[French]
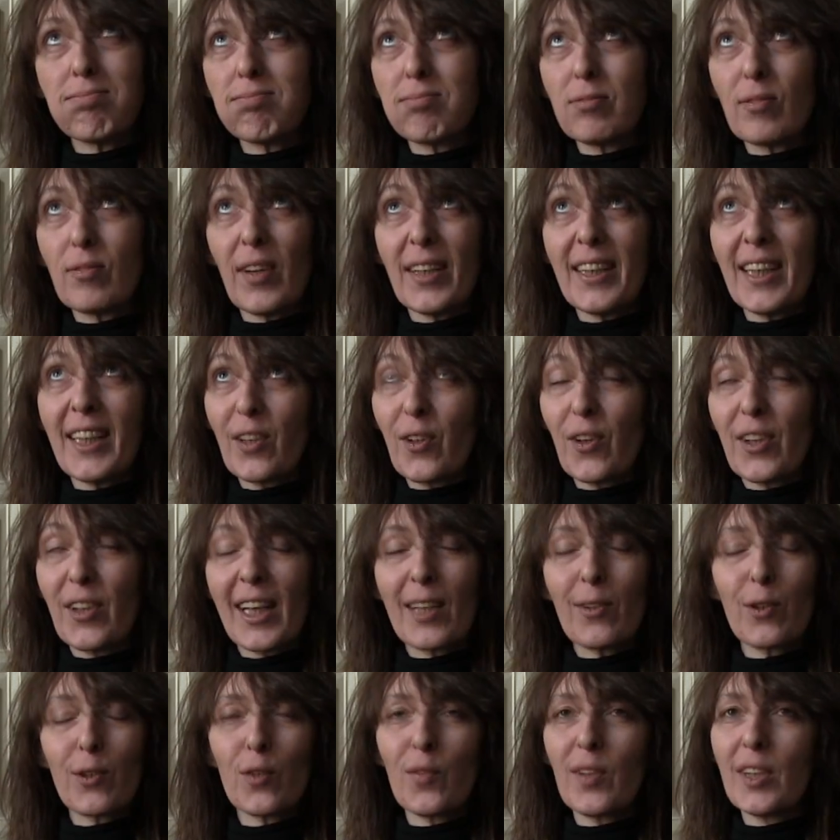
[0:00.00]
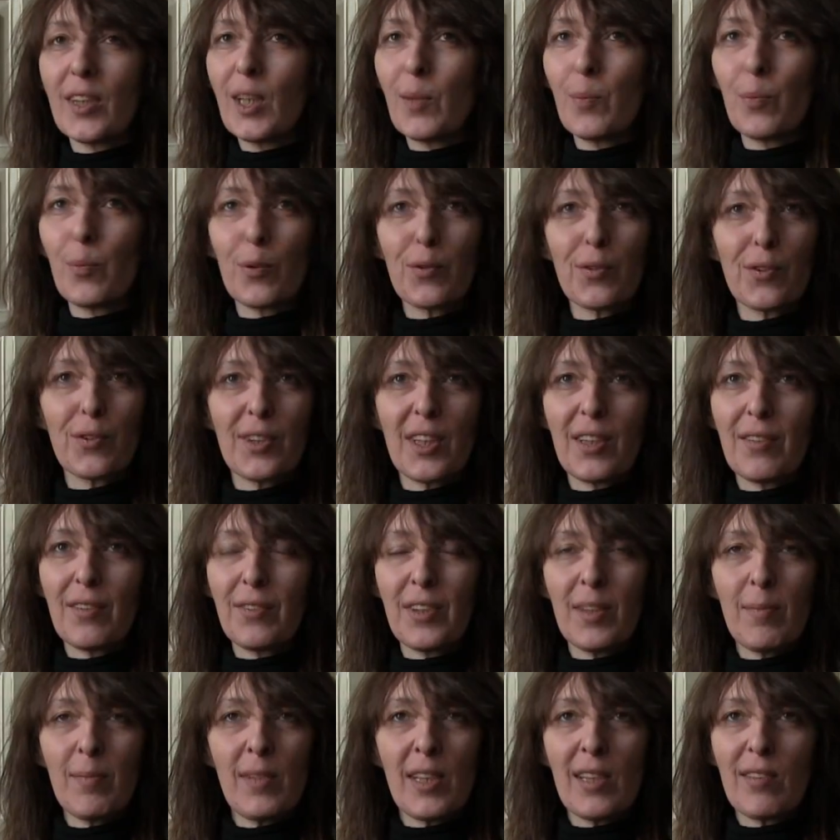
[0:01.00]
On va dire que 90% des
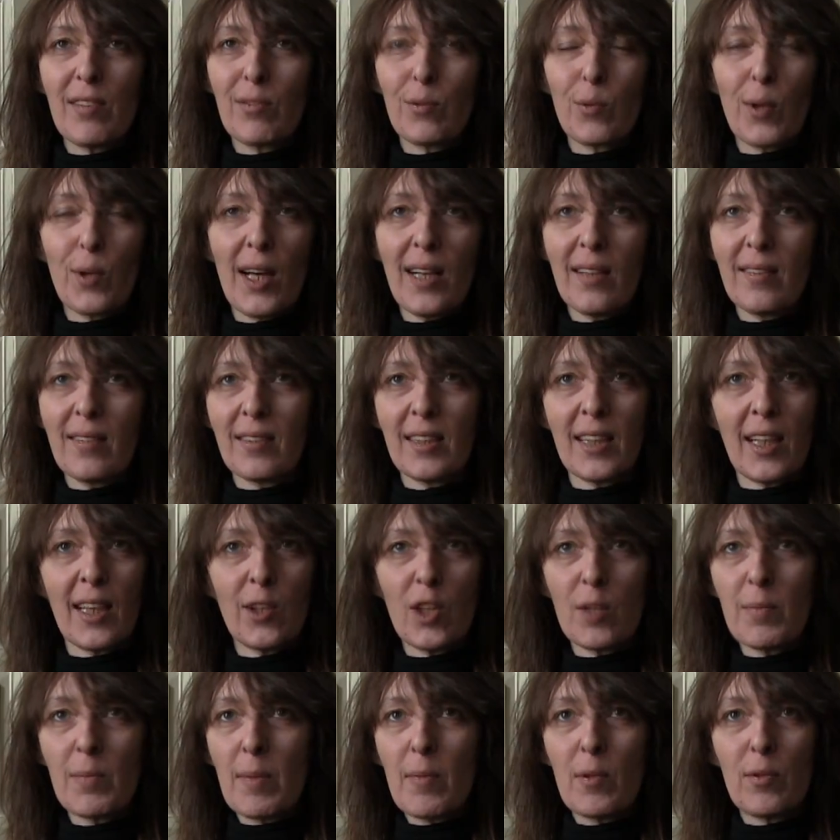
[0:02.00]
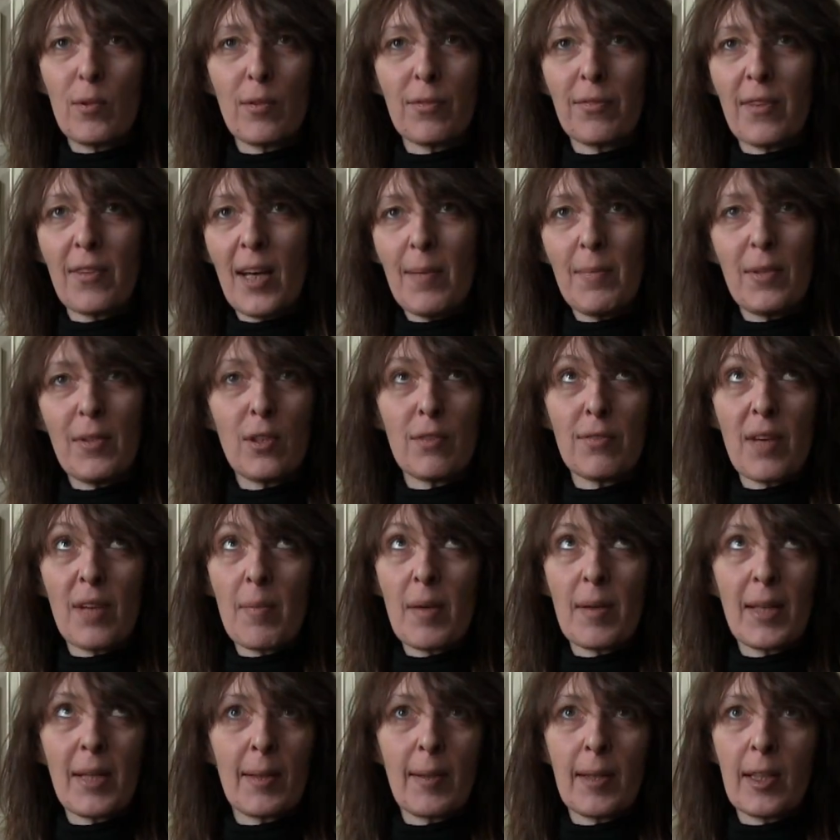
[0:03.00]
films, l'histoire, c'est un homme aime une femme et une
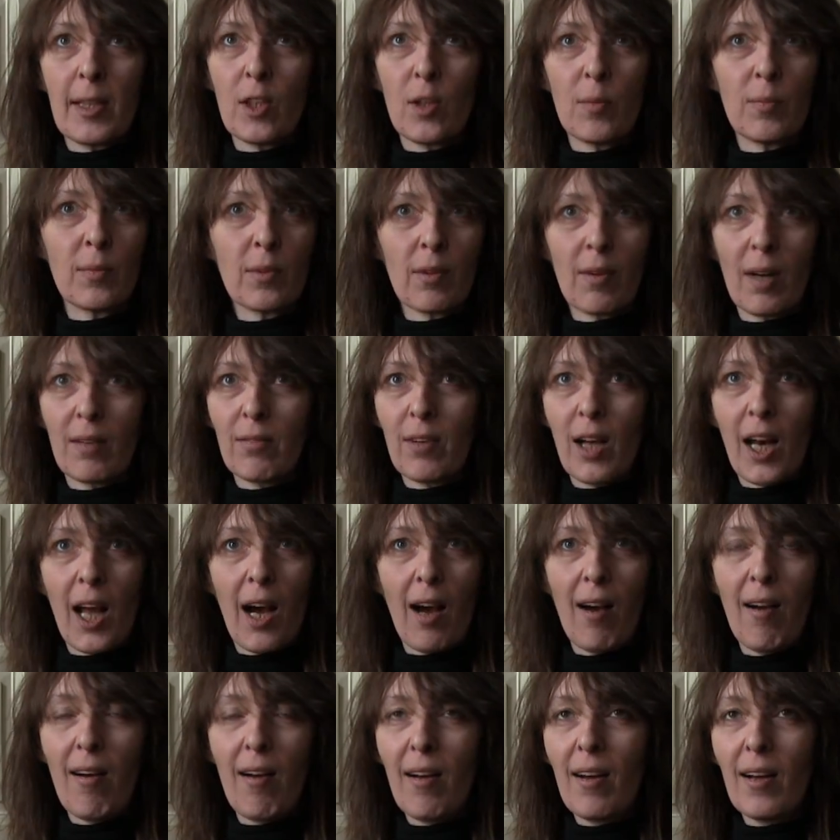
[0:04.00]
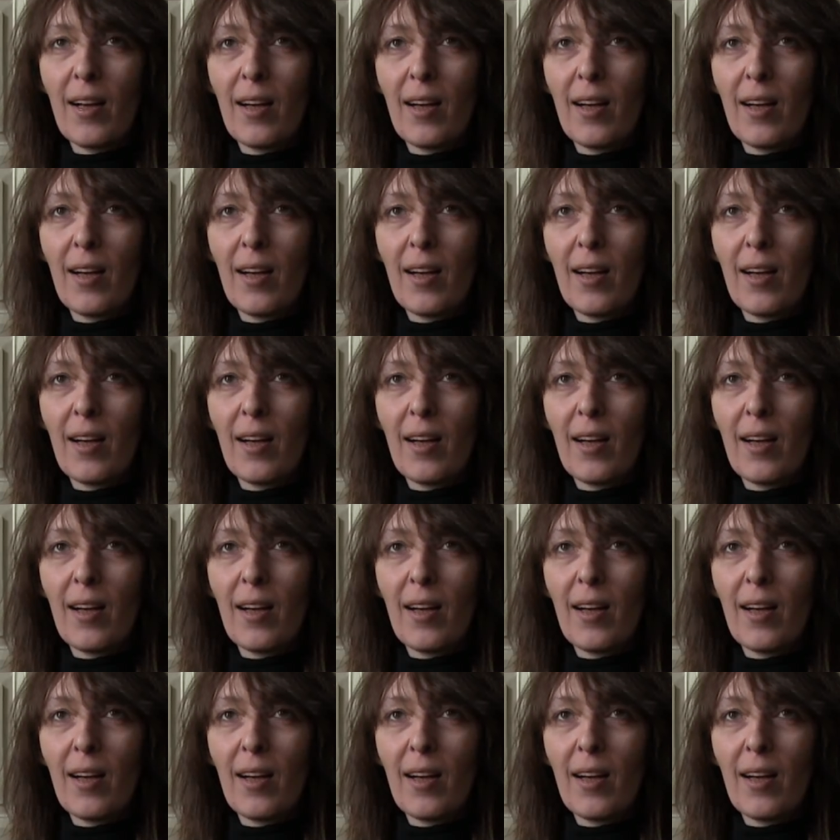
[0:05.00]
femme aime un homme. Quoi, voilà.